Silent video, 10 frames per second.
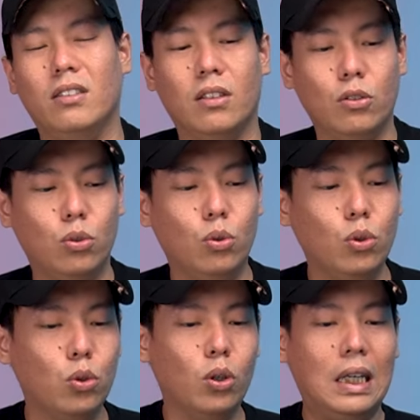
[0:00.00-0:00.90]
exhaust
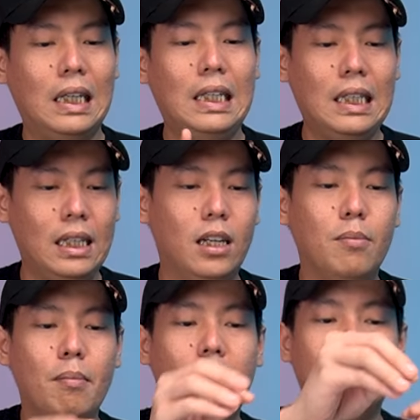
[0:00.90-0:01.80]
untuk
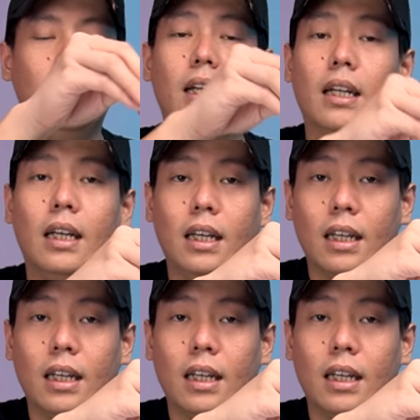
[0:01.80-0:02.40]
ngedinginin bagian